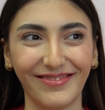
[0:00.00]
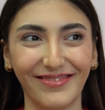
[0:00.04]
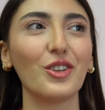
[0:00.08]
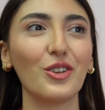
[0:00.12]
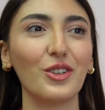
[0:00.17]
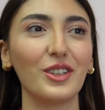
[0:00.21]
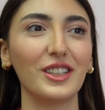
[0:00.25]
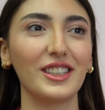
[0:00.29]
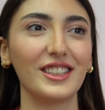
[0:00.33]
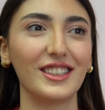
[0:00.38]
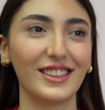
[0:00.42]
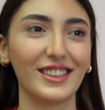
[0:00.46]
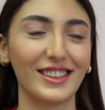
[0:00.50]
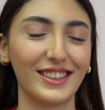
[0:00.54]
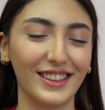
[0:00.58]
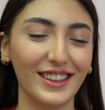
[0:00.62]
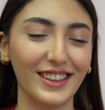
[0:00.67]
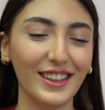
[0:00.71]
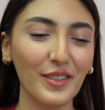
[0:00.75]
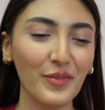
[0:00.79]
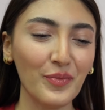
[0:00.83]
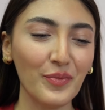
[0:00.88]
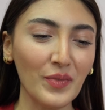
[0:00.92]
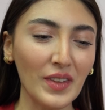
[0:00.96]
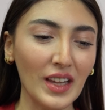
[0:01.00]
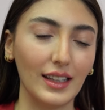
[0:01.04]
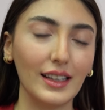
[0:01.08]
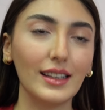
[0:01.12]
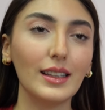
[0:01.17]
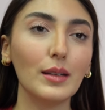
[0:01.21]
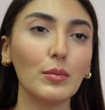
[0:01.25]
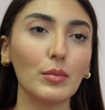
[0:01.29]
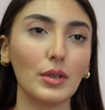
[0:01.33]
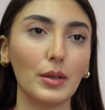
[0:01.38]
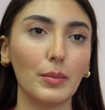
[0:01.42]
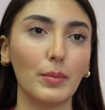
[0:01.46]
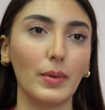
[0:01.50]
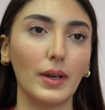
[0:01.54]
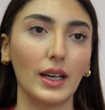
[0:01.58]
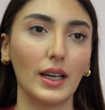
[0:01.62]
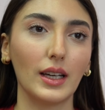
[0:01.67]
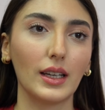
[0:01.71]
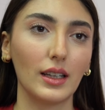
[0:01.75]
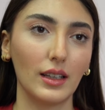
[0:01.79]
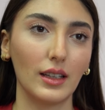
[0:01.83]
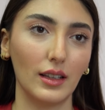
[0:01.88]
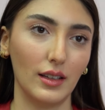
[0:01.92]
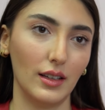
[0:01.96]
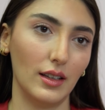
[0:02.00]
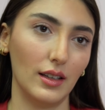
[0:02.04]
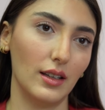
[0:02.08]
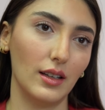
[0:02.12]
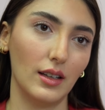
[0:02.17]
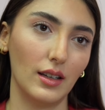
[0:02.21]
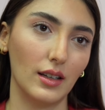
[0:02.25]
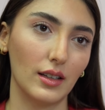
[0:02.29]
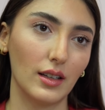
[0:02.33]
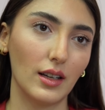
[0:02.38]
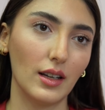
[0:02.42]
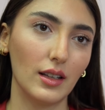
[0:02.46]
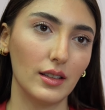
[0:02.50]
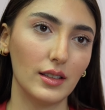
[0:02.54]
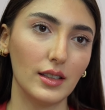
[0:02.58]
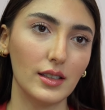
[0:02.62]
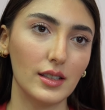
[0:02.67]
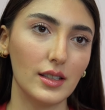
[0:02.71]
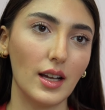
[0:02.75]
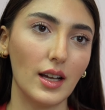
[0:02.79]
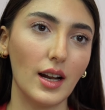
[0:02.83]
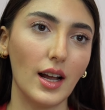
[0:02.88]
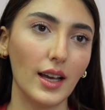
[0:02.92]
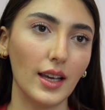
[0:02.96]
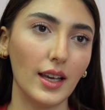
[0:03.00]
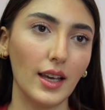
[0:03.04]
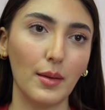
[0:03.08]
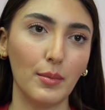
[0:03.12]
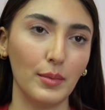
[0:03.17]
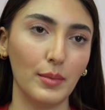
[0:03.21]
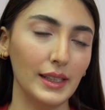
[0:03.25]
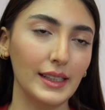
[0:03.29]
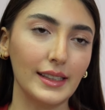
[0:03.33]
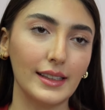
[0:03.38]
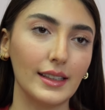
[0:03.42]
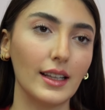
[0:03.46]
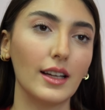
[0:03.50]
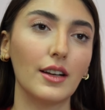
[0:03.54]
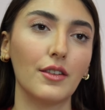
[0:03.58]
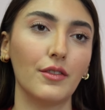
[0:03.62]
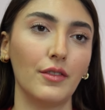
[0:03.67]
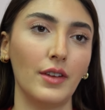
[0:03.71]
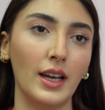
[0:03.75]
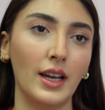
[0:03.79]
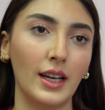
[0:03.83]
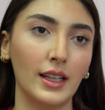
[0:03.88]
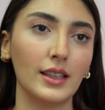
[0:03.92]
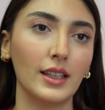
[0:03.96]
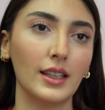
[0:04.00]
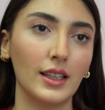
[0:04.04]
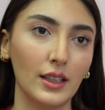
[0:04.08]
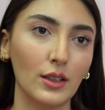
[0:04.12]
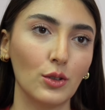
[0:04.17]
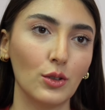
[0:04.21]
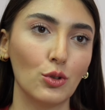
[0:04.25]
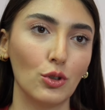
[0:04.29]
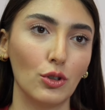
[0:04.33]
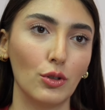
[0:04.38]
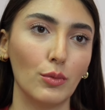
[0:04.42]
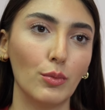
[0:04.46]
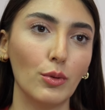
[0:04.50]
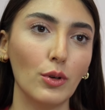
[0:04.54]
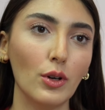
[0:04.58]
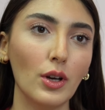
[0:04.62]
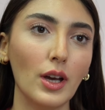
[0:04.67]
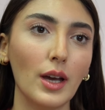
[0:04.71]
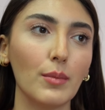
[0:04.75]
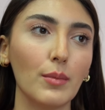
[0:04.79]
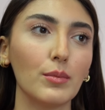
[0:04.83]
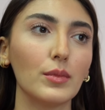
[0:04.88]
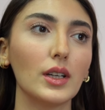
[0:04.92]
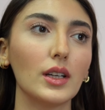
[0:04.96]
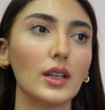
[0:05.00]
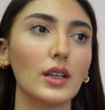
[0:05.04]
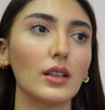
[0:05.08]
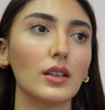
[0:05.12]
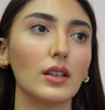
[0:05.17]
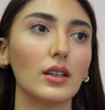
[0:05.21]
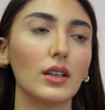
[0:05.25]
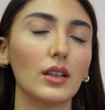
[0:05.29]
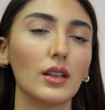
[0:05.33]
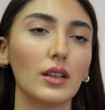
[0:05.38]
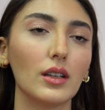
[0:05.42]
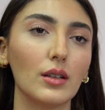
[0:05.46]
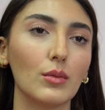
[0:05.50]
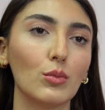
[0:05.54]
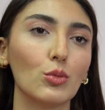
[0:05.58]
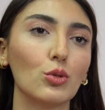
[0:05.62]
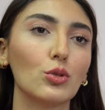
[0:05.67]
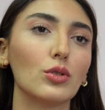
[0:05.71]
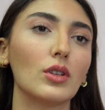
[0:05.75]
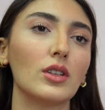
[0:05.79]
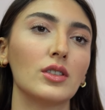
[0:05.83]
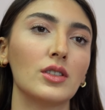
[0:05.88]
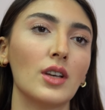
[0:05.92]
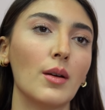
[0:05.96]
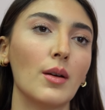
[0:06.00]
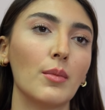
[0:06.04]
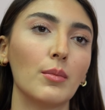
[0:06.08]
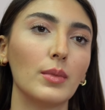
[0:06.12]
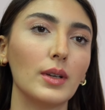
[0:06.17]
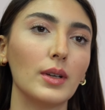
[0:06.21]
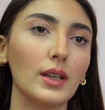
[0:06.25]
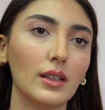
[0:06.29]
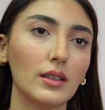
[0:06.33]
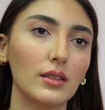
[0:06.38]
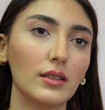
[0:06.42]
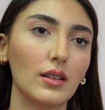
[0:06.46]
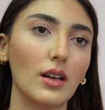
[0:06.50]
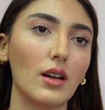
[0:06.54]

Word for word: Şöyle çıktı. Dediğim gibi e, Galatasaray hem ilklerin ve enlerin kulübü hem de e, muhteşem bir